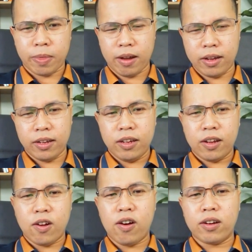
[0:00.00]
Đấy,
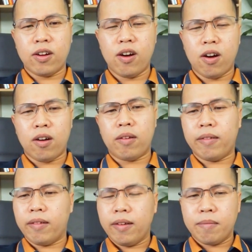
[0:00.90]
còn họ
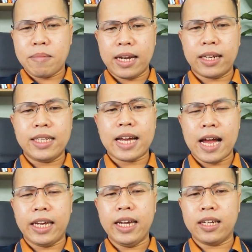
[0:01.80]
bán cái
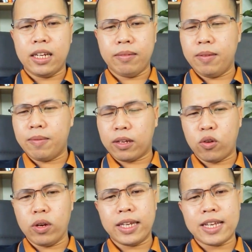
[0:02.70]
giá kia thì bảo
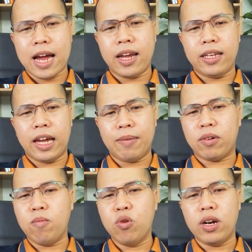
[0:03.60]
thôi cái giá đấy thì em
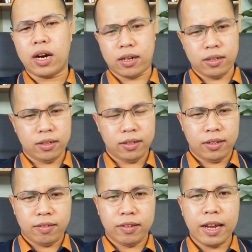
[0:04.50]
không mua được,
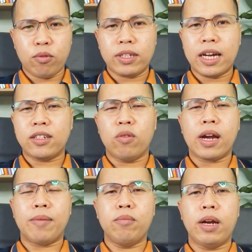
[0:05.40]
vì em cũng chả giấu
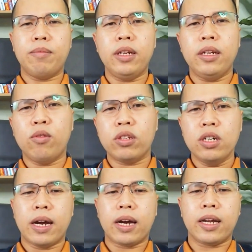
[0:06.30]
bác em đi đầu
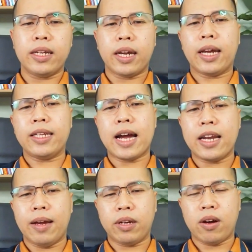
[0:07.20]
tư mà cái giá
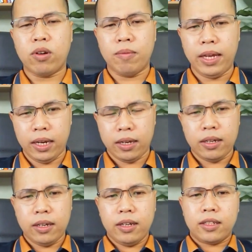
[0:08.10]
đấy em nó không hợp lý.
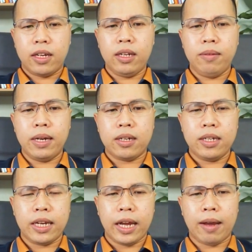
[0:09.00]
Thế thì bây giờ
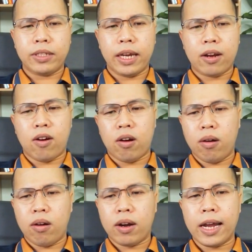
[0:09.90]
như này, em sẽ
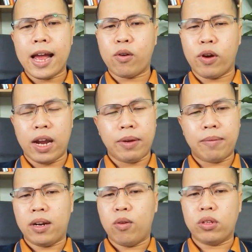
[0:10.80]
có khách hàng của em
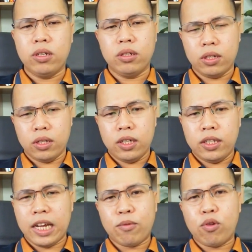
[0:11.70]
là đầu tư
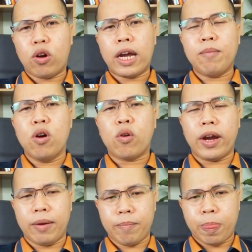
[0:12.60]
thì em cũng có khách mua của
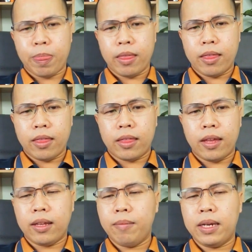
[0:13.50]
em,
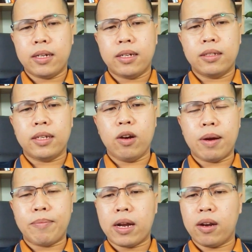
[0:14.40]
thế thì bây giờ nếu
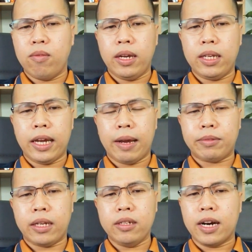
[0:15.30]
mà bác đồng ý thì em
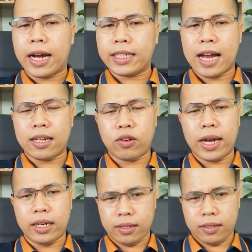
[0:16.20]
sẽ đưa khách sang cho
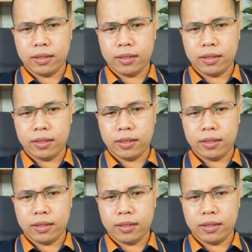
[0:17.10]
anh.